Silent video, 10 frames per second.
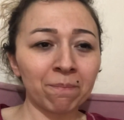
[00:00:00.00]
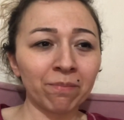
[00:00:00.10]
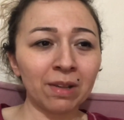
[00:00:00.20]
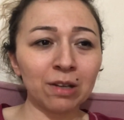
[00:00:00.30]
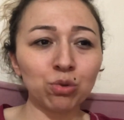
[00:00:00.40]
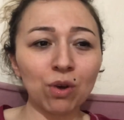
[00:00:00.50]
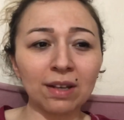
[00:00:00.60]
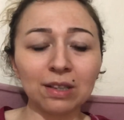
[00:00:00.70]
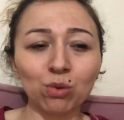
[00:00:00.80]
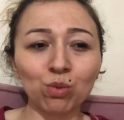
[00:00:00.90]
Hani şu
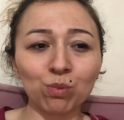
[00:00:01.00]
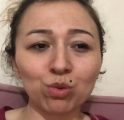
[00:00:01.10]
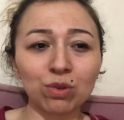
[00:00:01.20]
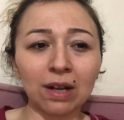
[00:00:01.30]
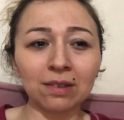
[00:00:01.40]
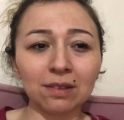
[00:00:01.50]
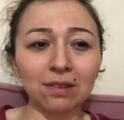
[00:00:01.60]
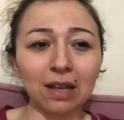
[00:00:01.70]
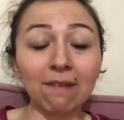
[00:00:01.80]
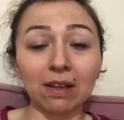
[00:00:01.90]
anki durumumuzdan
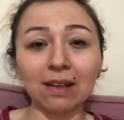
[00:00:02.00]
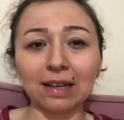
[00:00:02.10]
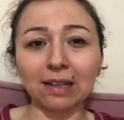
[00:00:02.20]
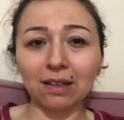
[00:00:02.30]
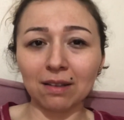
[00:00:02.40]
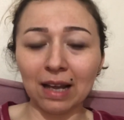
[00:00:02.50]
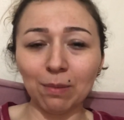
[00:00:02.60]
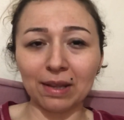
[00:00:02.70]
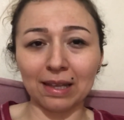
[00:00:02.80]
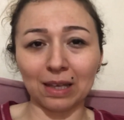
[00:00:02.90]
evet hani
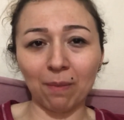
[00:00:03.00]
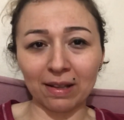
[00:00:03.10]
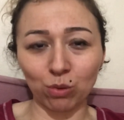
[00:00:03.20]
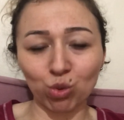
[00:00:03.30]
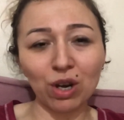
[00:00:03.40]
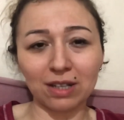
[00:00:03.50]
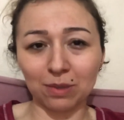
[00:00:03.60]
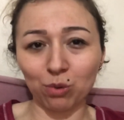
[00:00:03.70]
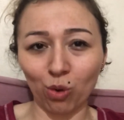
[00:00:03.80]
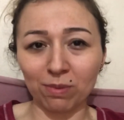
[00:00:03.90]
elbette ki ben de 3
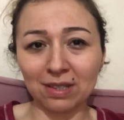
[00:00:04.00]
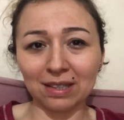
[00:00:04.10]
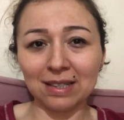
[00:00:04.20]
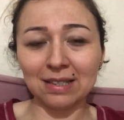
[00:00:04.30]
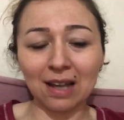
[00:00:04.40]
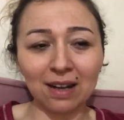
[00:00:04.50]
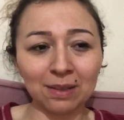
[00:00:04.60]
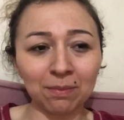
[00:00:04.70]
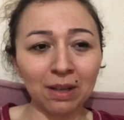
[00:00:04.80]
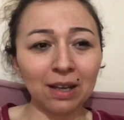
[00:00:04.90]
artı 1 olmasını
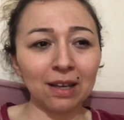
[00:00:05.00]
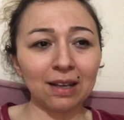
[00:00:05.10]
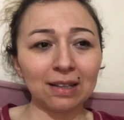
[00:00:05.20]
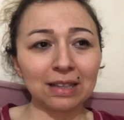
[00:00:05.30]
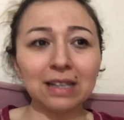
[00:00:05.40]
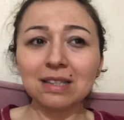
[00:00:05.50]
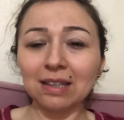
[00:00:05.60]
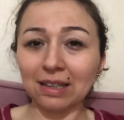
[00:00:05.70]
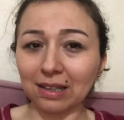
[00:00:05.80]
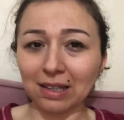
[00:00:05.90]
isterdim.
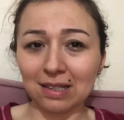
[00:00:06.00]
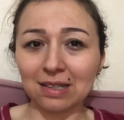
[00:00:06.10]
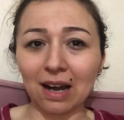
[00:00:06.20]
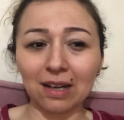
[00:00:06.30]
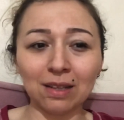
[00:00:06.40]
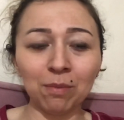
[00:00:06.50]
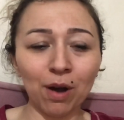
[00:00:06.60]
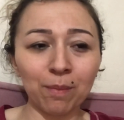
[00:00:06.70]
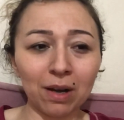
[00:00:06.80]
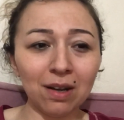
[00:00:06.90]
Kesinlikle isterdim
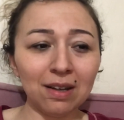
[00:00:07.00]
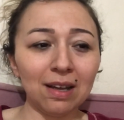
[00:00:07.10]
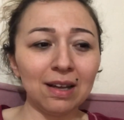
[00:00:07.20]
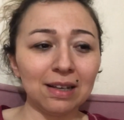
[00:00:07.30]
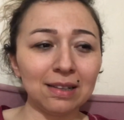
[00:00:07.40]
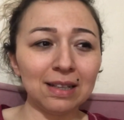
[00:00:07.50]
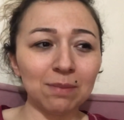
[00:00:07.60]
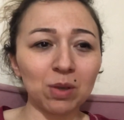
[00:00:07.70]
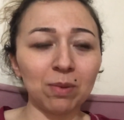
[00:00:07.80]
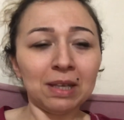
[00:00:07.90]
ama
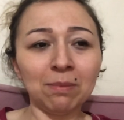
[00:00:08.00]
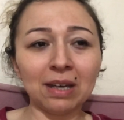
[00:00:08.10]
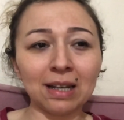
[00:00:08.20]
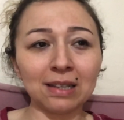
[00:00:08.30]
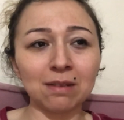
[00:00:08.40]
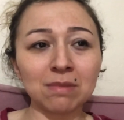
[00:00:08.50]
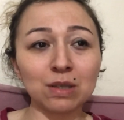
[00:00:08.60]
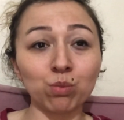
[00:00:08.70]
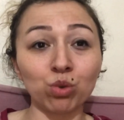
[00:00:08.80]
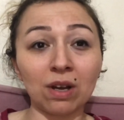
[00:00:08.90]
dediğim gibi
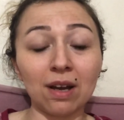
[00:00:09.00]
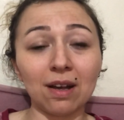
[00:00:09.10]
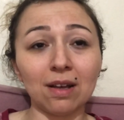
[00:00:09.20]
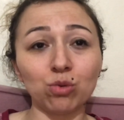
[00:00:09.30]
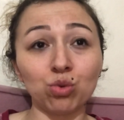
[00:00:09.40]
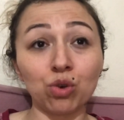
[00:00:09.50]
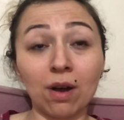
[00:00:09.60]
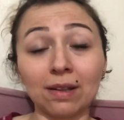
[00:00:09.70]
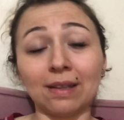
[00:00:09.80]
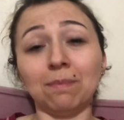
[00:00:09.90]
imkanlarımız buna şu
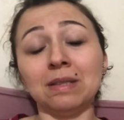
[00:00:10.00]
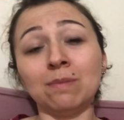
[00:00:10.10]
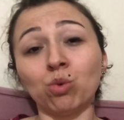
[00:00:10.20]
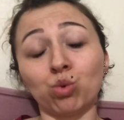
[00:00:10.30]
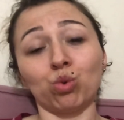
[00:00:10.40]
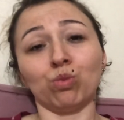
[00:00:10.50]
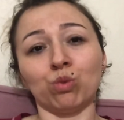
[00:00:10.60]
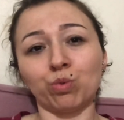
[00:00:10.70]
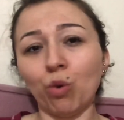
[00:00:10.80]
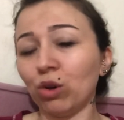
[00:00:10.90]
anda bizim
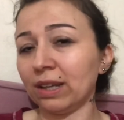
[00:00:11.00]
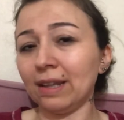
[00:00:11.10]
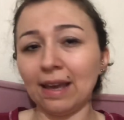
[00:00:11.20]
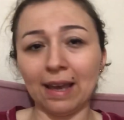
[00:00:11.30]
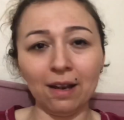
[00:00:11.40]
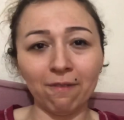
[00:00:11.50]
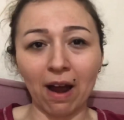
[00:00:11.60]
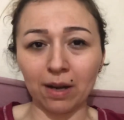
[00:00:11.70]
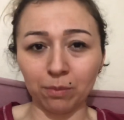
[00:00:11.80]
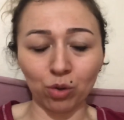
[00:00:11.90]
oturduğumuz bölgede el
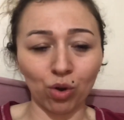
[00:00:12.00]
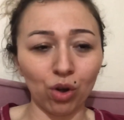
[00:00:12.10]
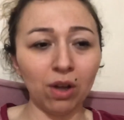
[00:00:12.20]
vermiyor.